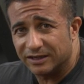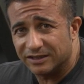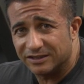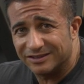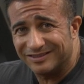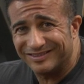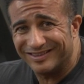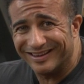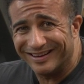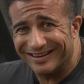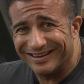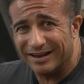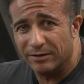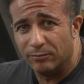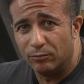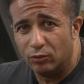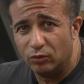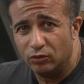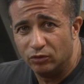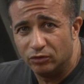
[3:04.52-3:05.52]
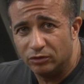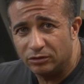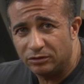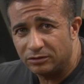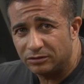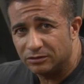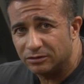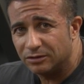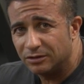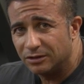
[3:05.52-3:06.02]
que existe en el mundo.
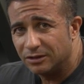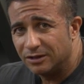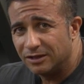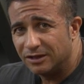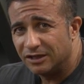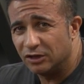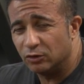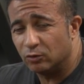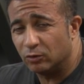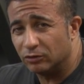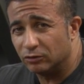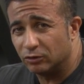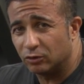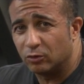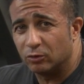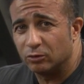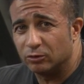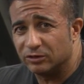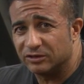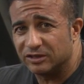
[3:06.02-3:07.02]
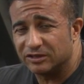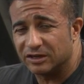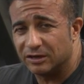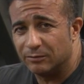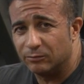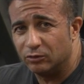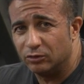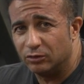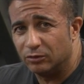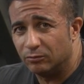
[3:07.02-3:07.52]
¿Y cuántos culturistas en
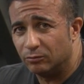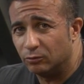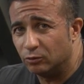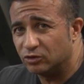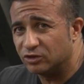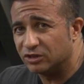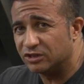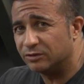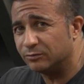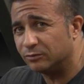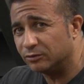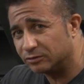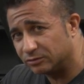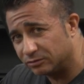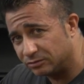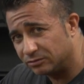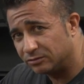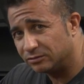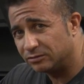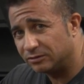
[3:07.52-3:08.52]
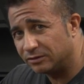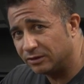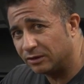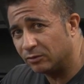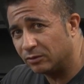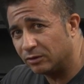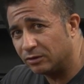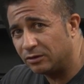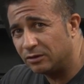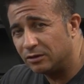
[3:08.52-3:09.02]
el mundo? Muchísimos, ¿de
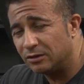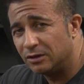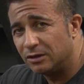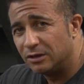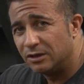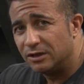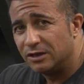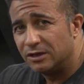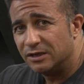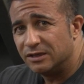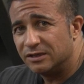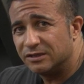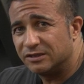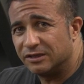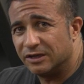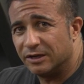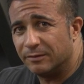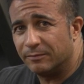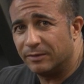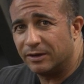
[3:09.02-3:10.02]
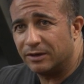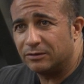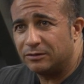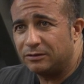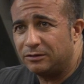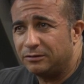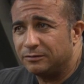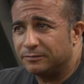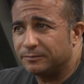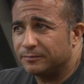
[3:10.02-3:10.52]
acuerdo? Sin
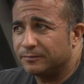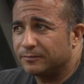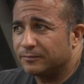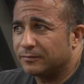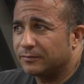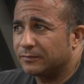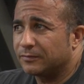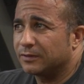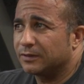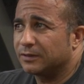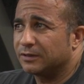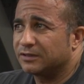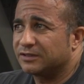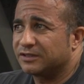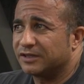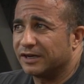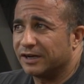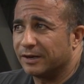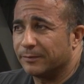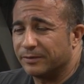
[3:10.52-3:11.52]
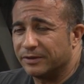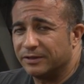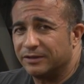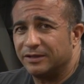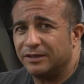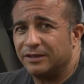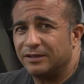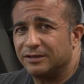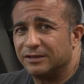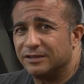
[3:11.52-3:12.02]
embargo, se
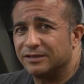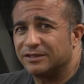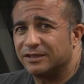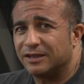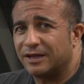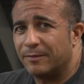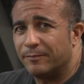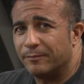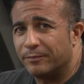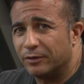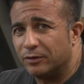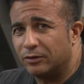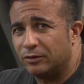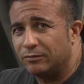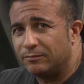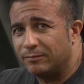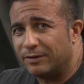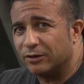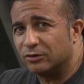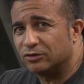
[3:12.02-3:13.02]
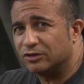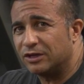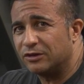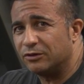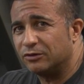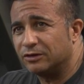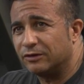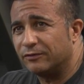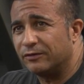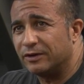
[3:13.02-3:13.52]
repite ese campeón varios
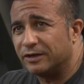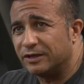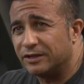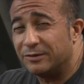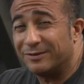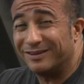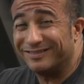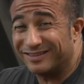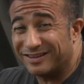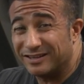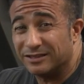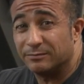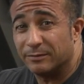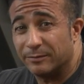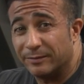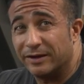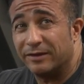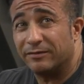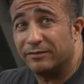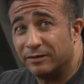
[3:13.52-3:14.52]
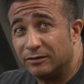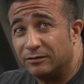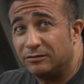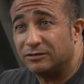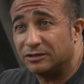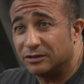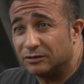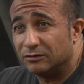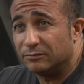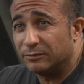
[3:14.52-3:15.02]
años. Ya Phil Heath lleva tres, me parece, ¿no?
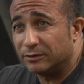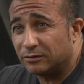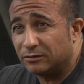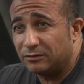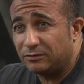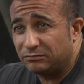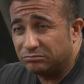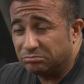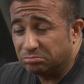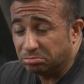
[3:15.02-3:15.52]
Siendo el mejor.